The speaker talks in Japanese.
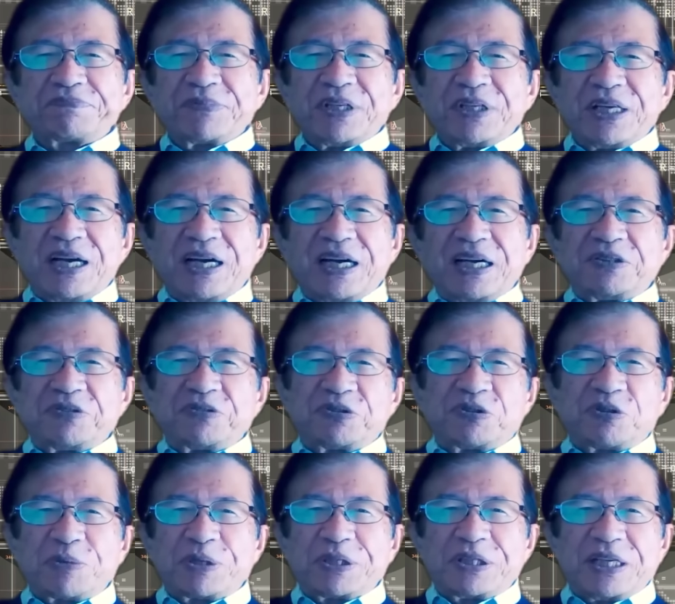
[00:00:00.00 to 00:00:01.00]
なんか言う
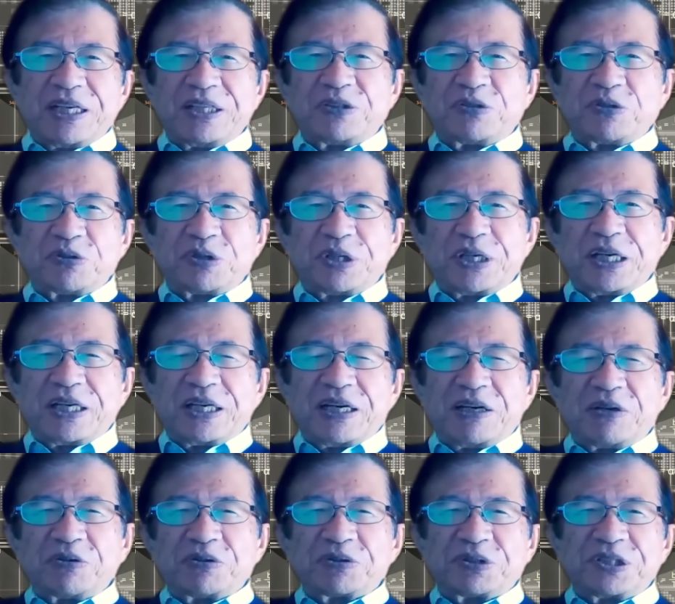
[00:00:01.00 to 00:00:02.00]
とまた人の血
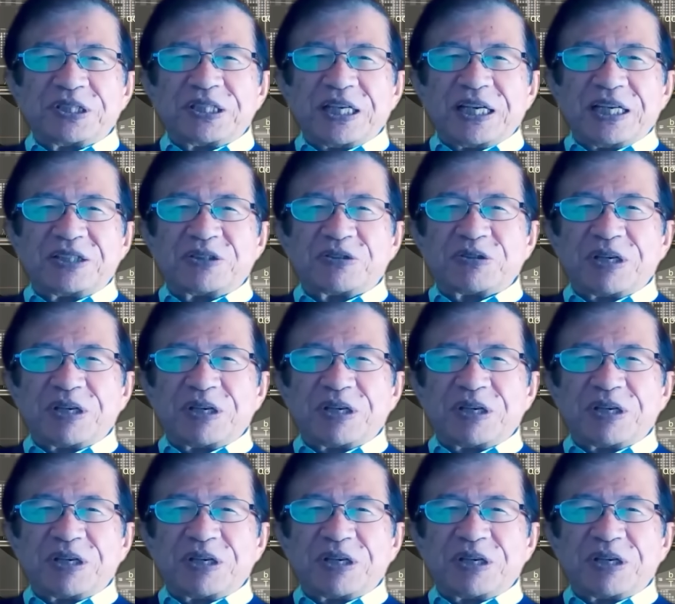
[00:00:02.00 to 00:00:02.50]
管をつきたい人